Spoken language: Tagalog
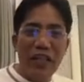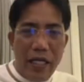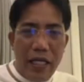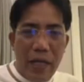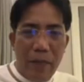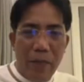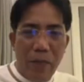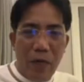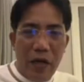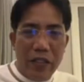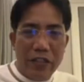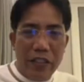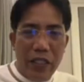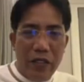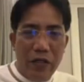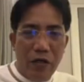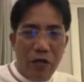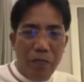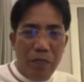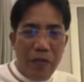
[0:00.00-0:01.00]
I keep
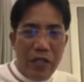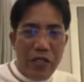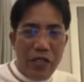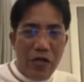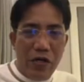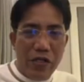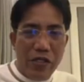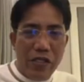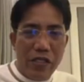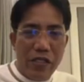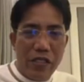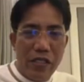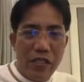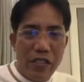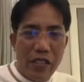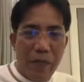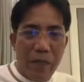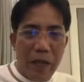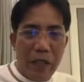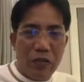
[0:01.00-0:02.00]
watching your videos
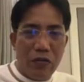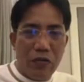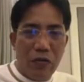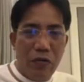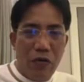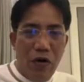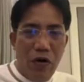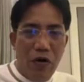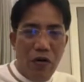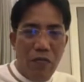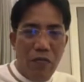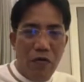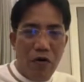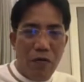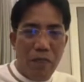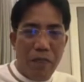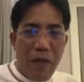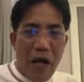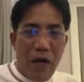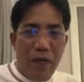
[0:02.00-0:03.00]
sa pagtulong,
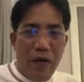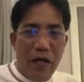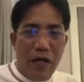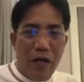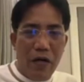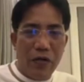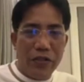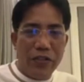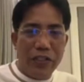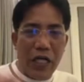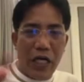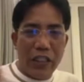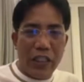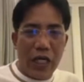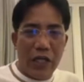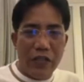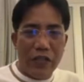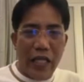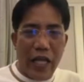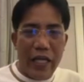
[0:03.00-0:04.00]
more power. O, oh, shout
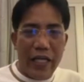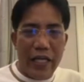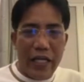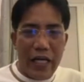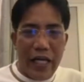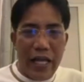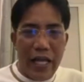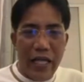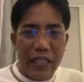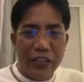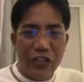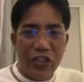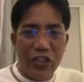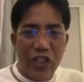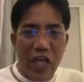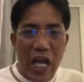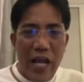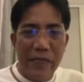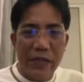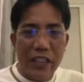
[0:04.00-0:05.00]
out kay client
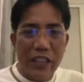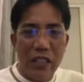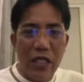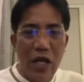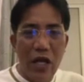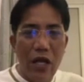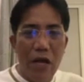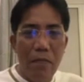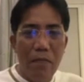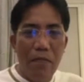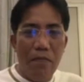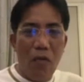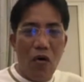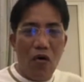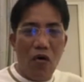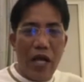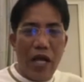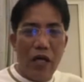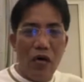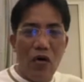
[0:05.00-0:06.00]
James
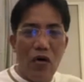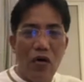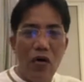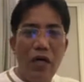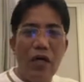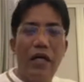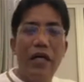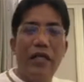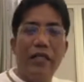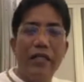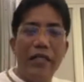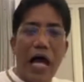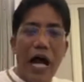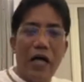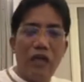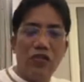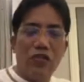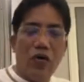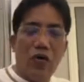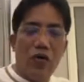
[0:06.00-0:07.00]
Moreno ng
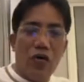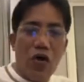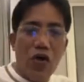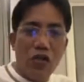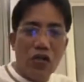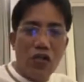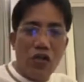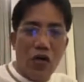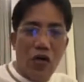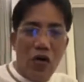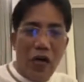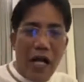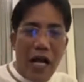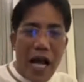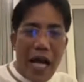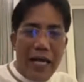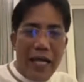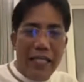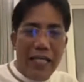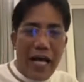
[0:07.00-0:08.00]
Toronto,
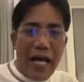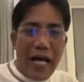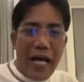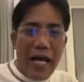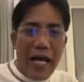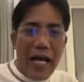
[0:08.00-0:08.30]
Canada.